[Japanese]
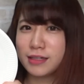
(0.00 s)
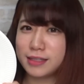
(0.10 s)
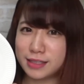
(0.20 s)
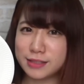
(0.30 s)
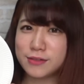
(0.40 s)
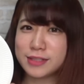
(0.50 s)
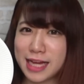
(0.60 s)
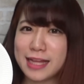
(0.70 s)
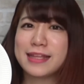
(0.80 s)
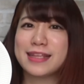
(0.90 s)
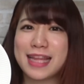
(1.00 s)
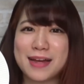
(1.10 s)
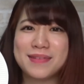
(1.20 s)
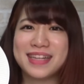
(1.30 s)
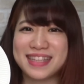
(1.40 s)
りんごさん
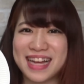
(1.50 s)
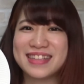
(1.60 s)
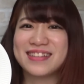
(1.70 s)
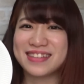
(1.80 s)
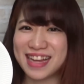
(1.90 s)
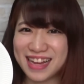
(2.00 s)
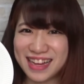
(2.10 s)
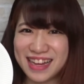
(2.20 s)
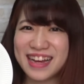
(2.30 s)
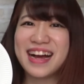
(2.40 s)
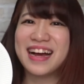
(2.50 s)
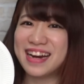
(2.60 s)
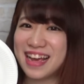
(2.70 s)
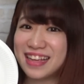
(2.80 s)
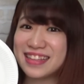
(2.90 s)
食べたのだあ
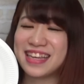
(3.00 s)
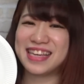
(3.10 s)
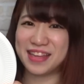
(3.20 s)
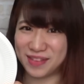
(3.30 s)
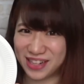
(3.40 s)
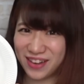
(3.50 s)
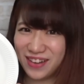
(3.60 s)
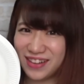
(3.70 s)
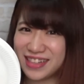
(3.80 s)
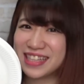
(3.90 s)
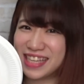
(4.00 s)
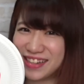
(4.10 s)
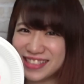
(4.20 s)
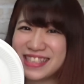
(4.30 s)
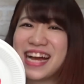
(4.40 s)
れって聞いてみるよ
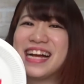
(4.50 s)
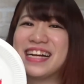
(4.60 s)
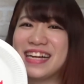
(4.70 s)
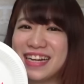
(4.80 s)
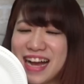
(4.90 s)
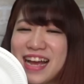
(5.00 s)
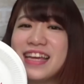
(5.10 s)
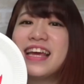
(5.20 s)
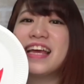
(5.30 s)
よっさんはい